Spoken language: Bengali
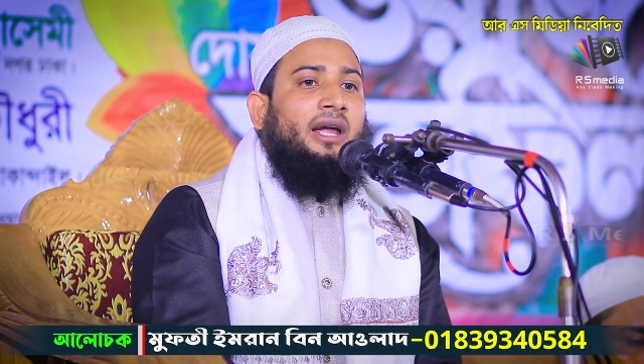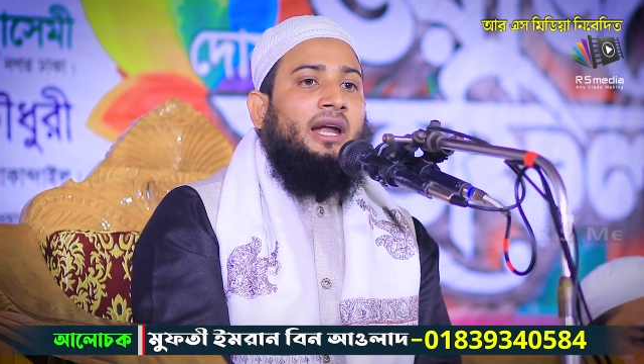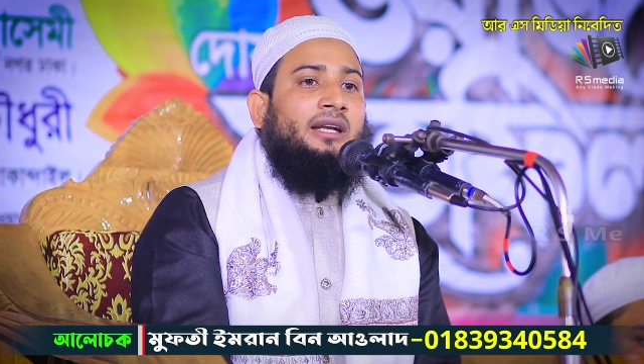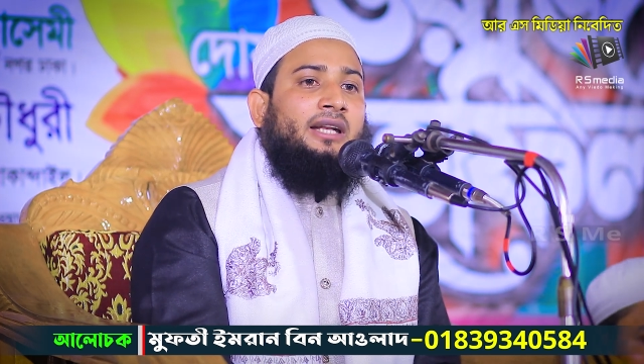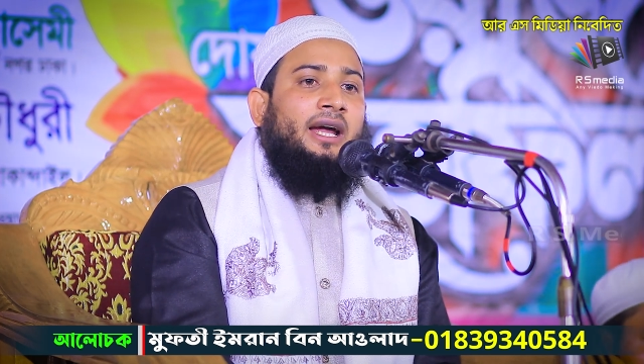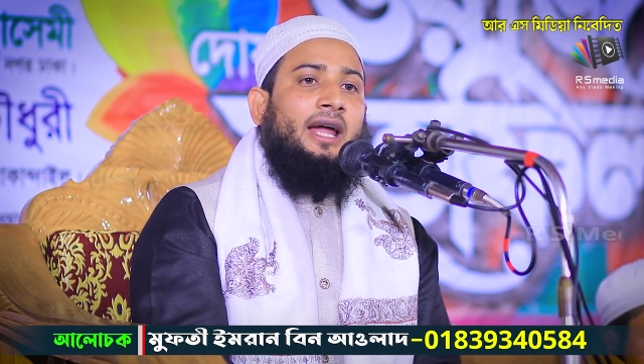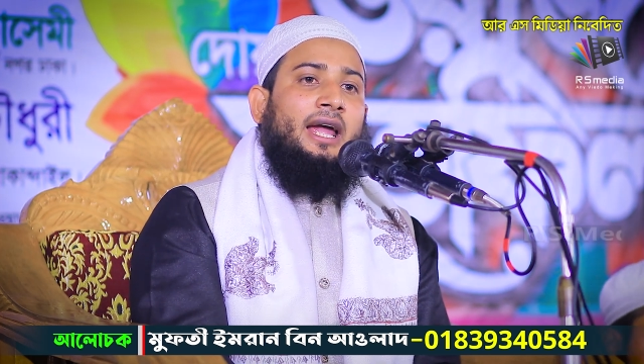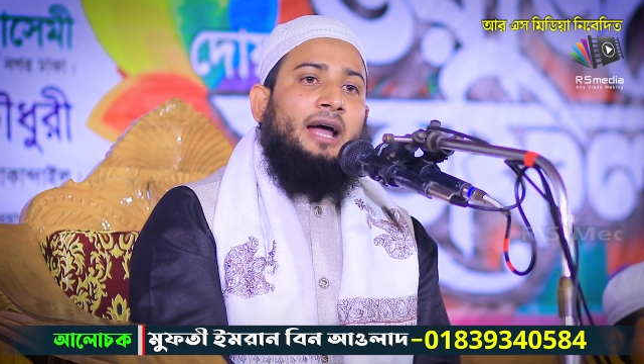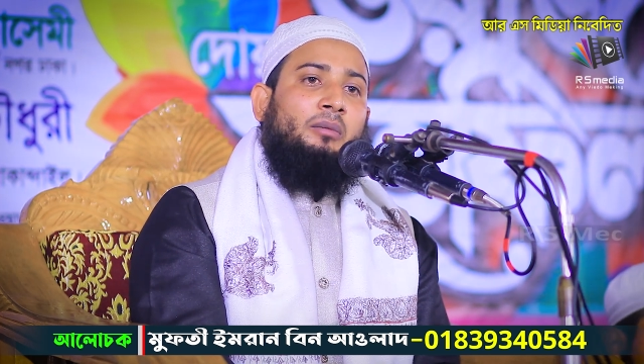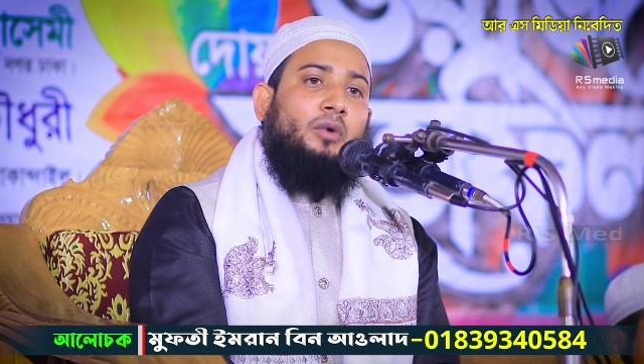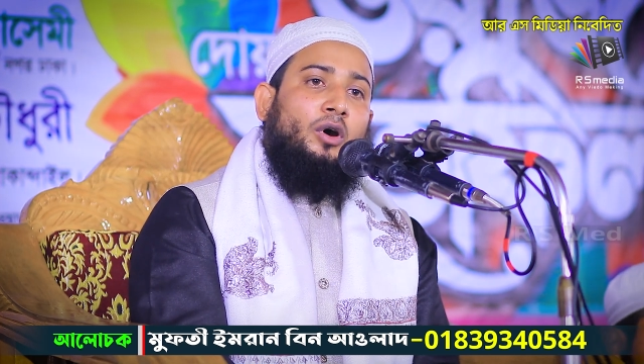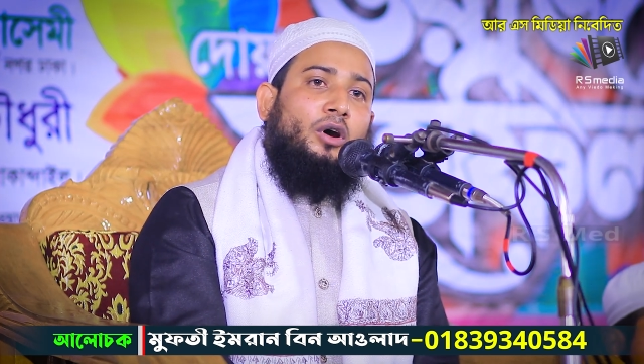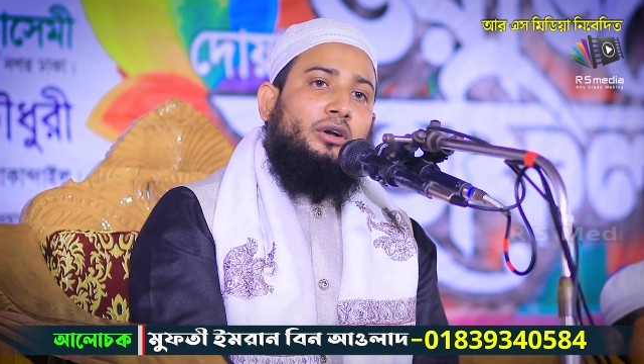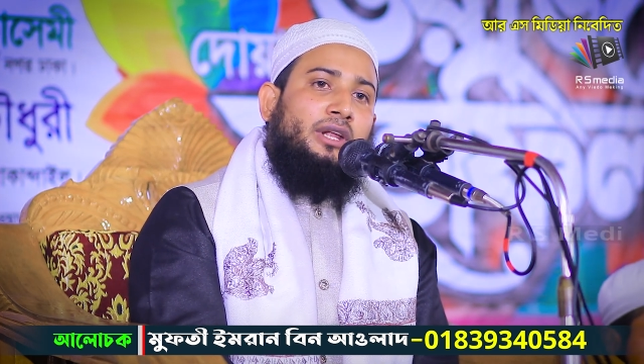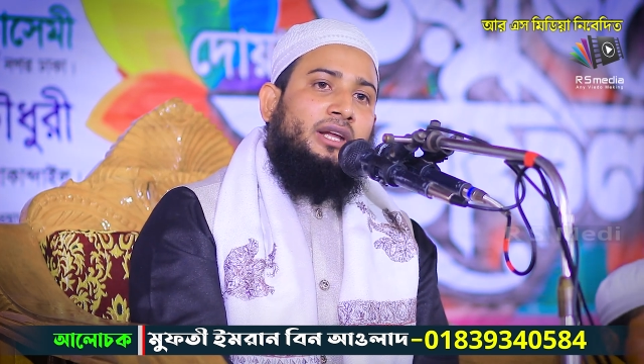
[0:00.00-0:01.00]
এটা
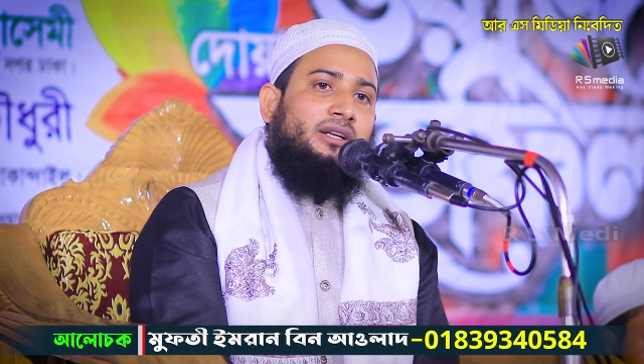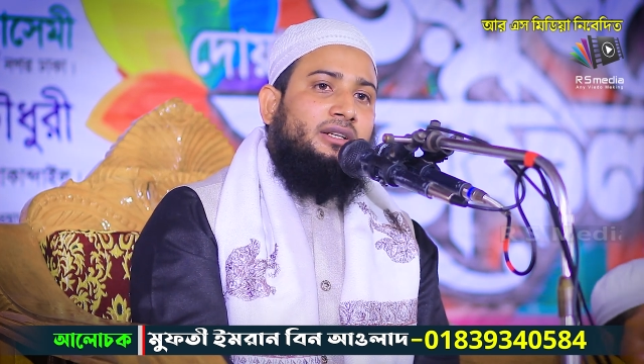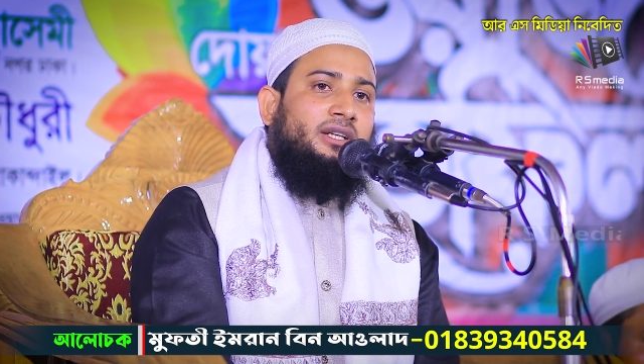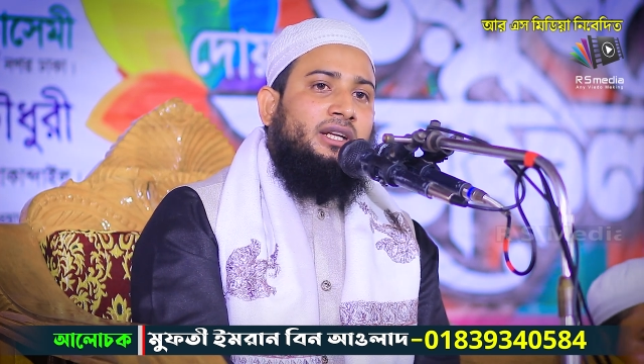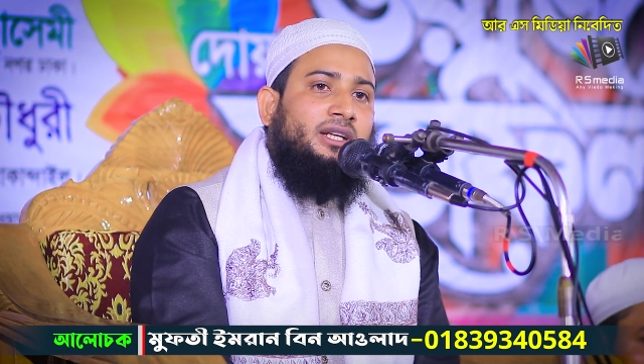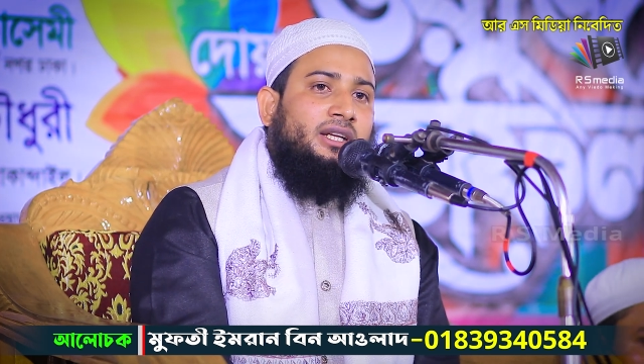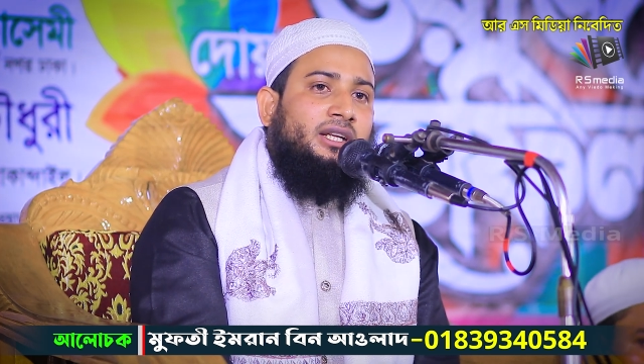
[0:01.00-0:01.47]
এমন একটি